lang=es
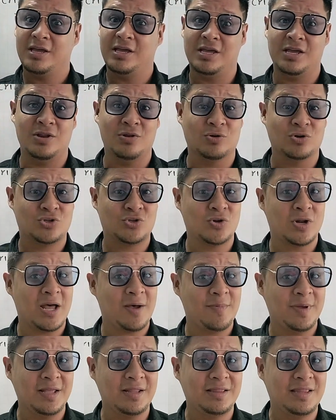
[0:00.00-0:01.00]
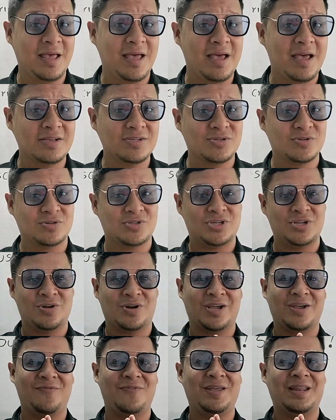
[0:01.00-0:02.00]
Y no solamente eso, sino
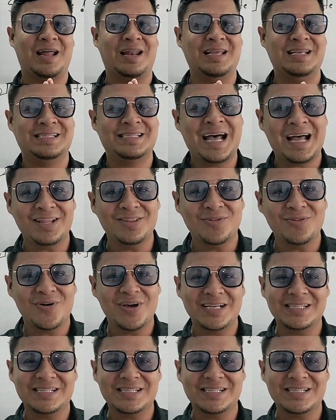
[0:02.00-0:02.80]
que finalizando